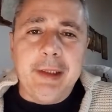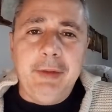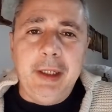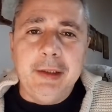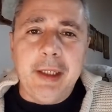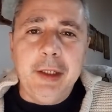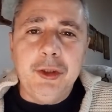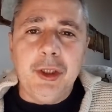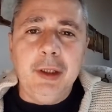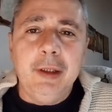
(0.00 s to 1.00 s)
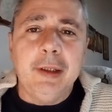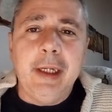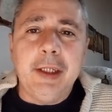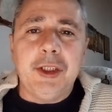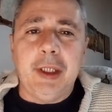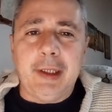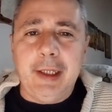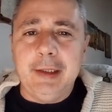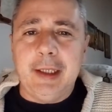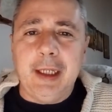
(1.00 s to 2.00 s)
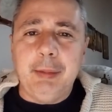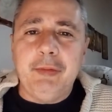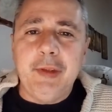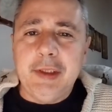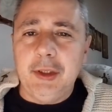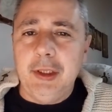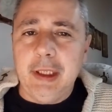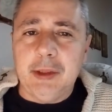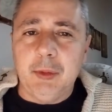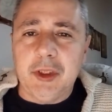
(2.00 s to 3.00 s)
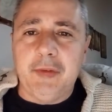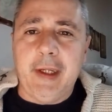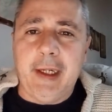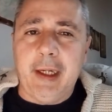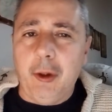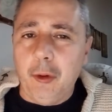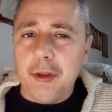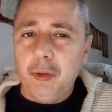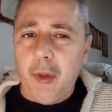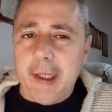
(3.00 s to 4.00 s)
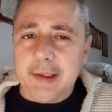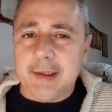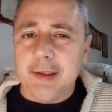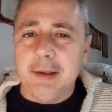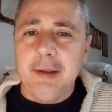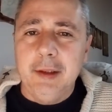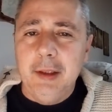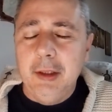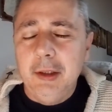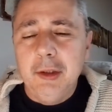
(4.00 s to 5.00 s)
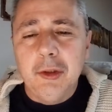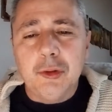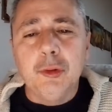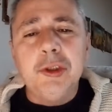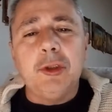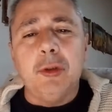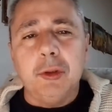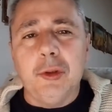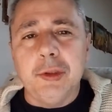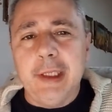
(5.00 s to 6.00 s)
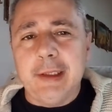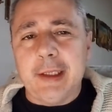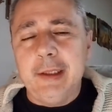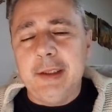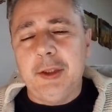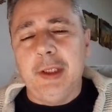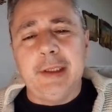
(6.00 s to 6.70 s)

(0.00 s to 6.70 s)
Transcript: vintage riesce a rendere alla perfezione le atmosfere Old West sul solco della tradizione